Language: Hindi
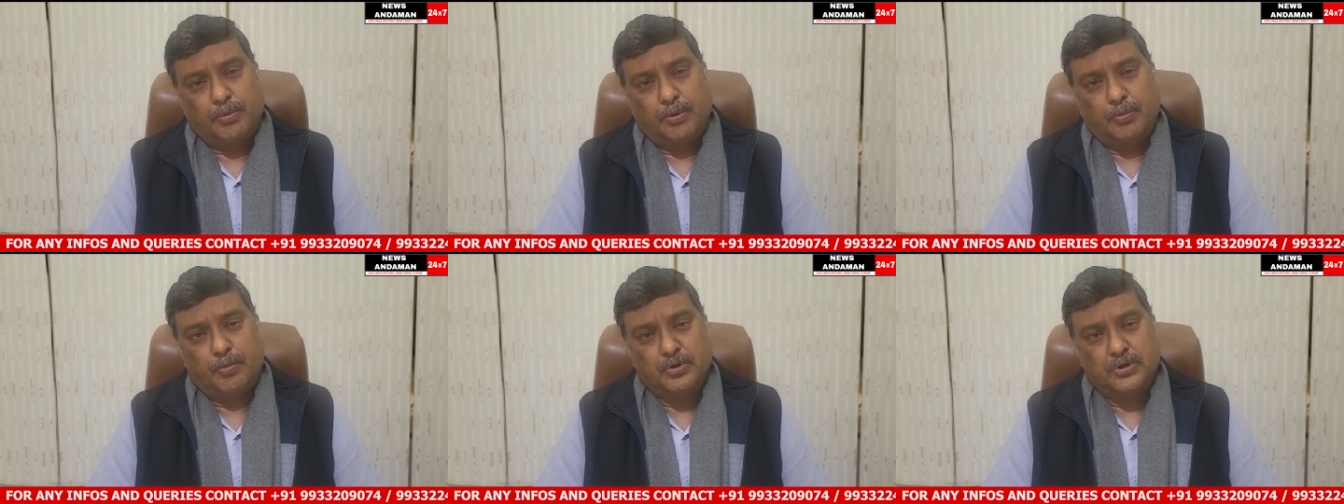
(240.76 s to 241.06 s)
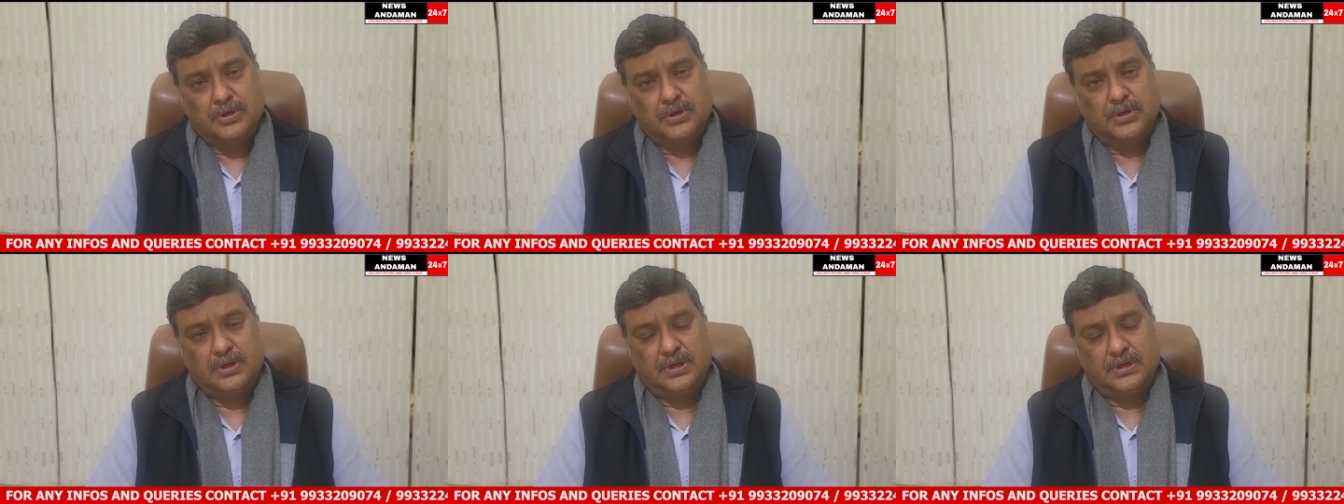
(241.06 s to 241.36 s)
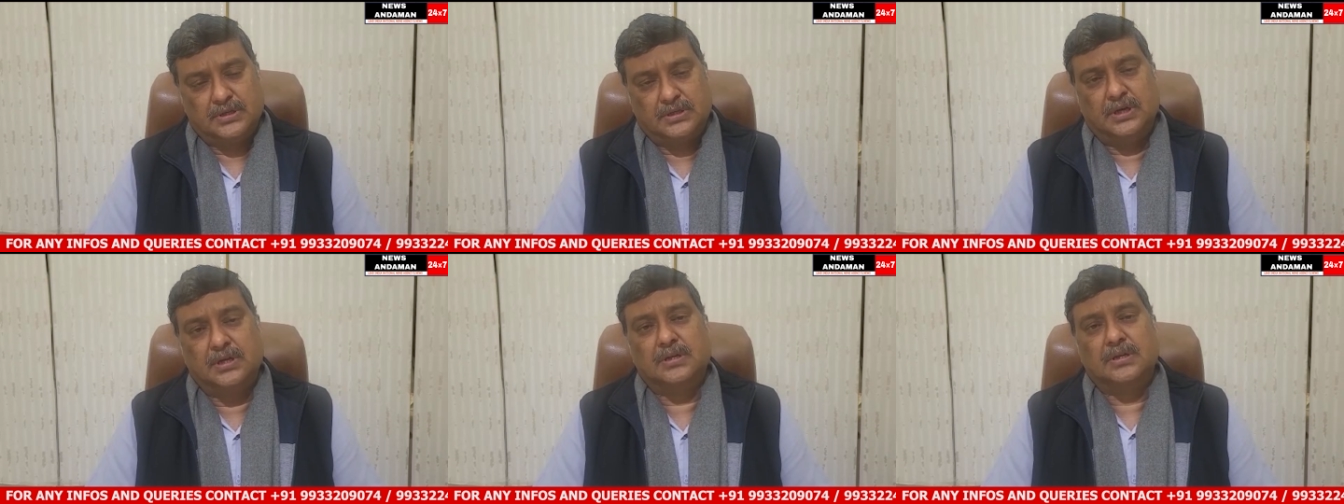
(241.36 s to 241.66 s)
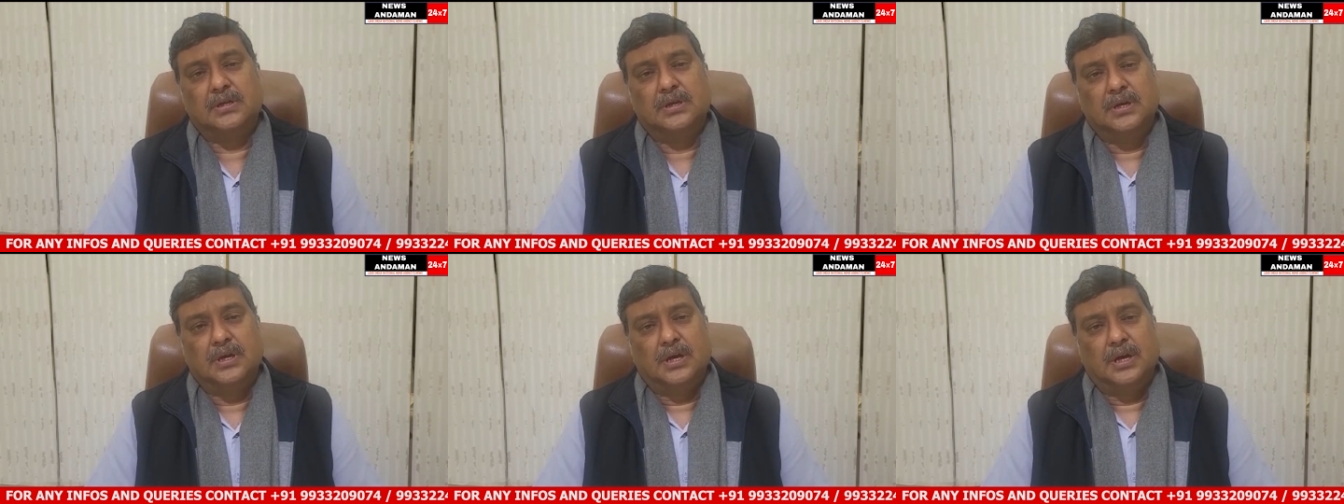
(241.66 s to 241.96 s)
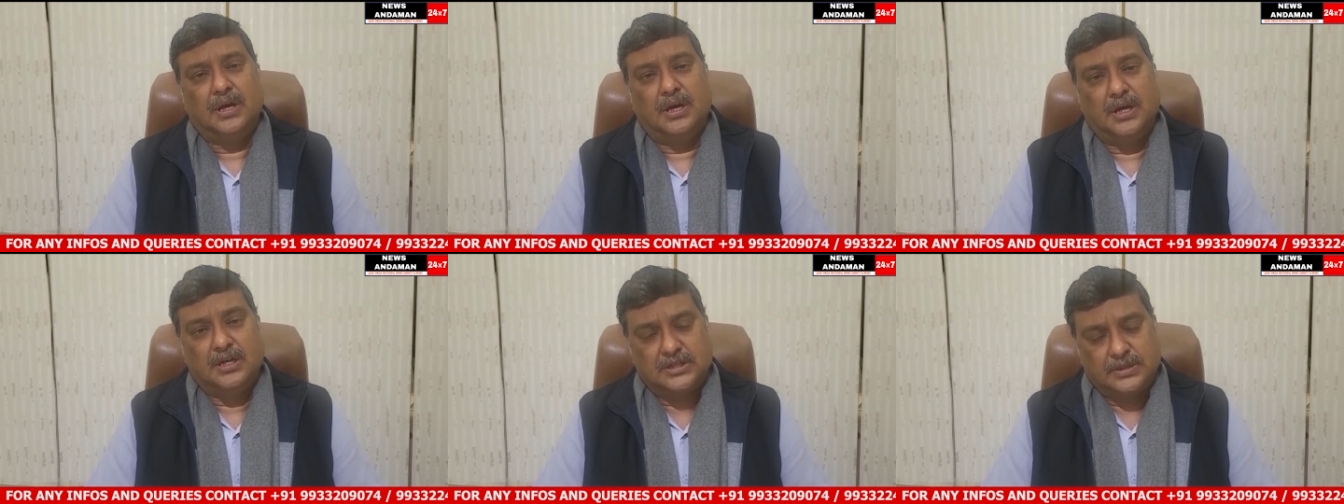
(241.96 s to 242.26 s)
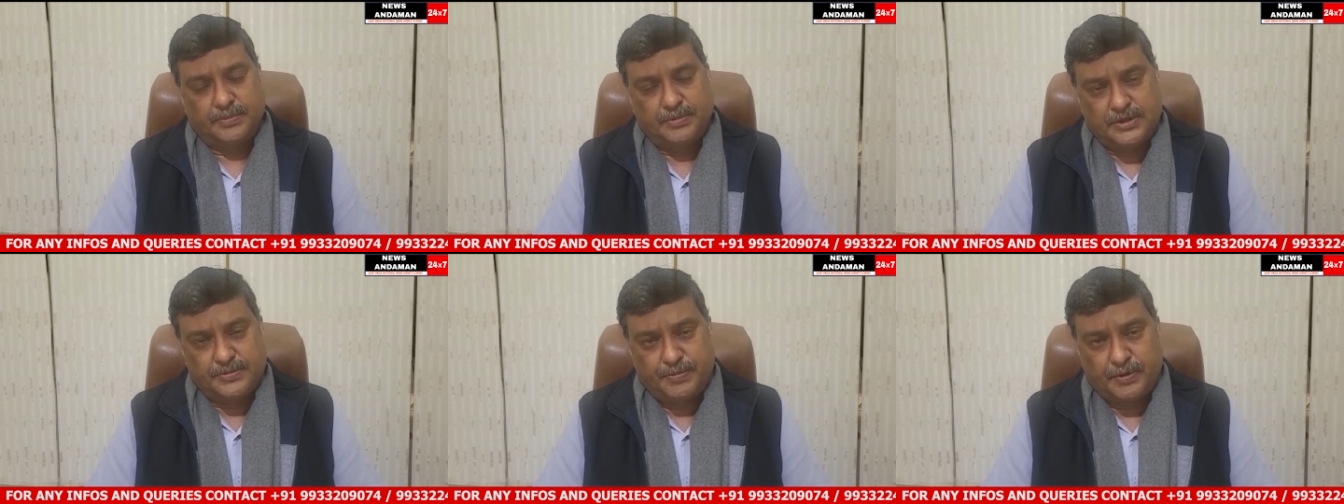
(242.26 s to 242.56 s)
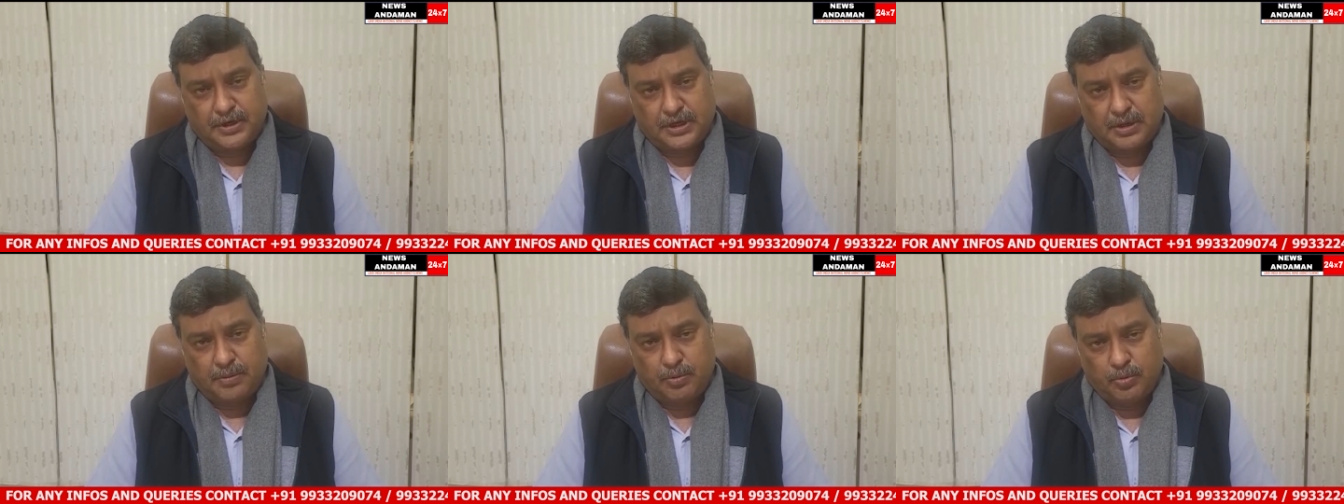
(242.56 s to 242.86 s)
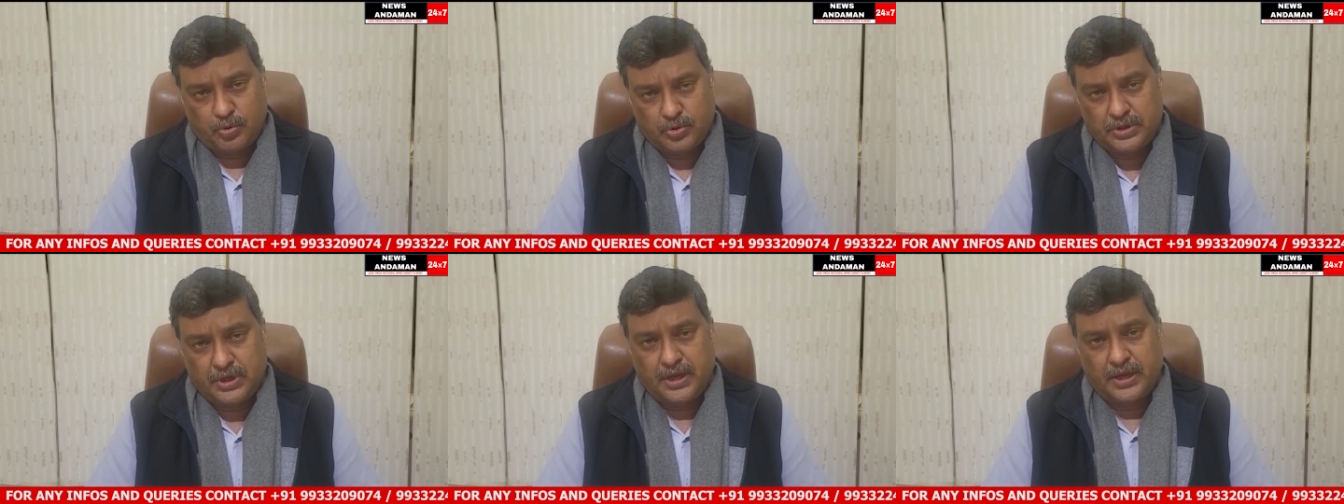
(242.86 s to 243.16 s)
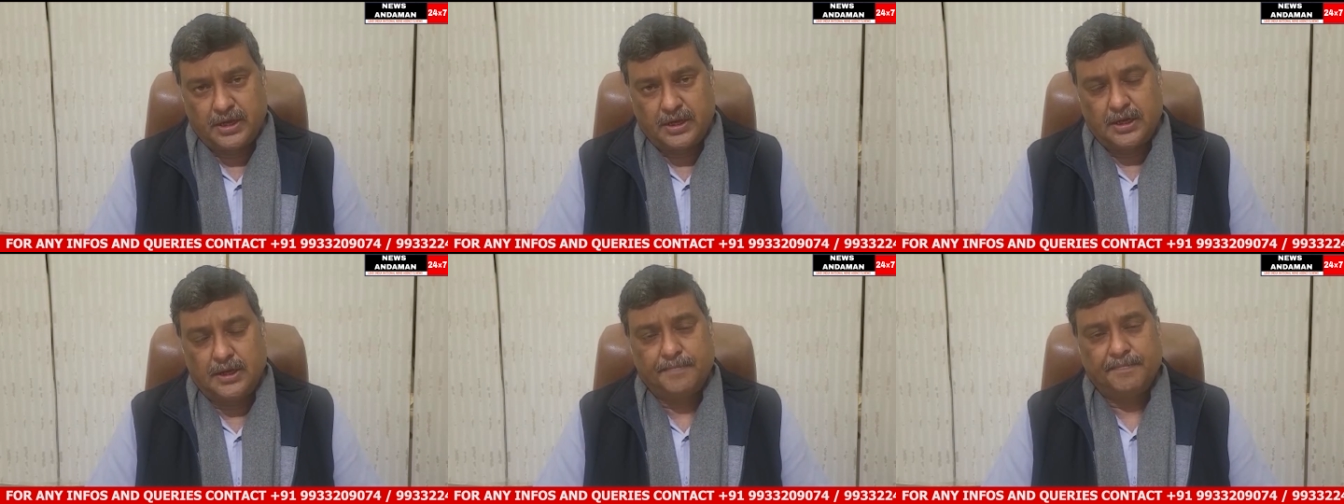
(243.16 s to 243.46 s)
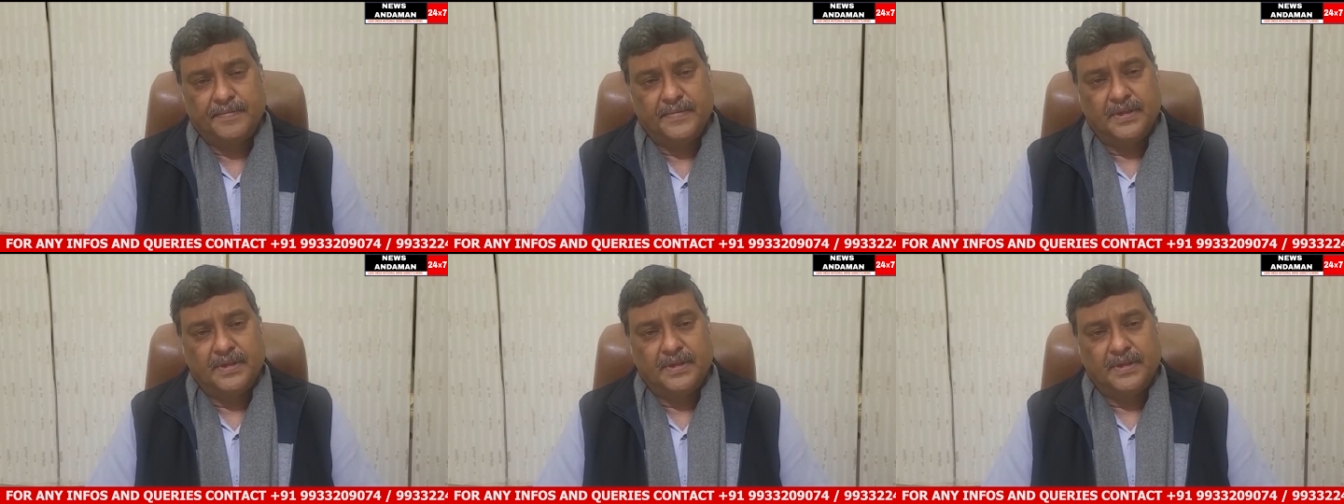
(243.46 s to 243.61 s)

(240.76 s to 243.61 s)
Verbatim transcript: प्रमोशन असिस्टेंट सब इंस्पेक्टर में हो जाएगा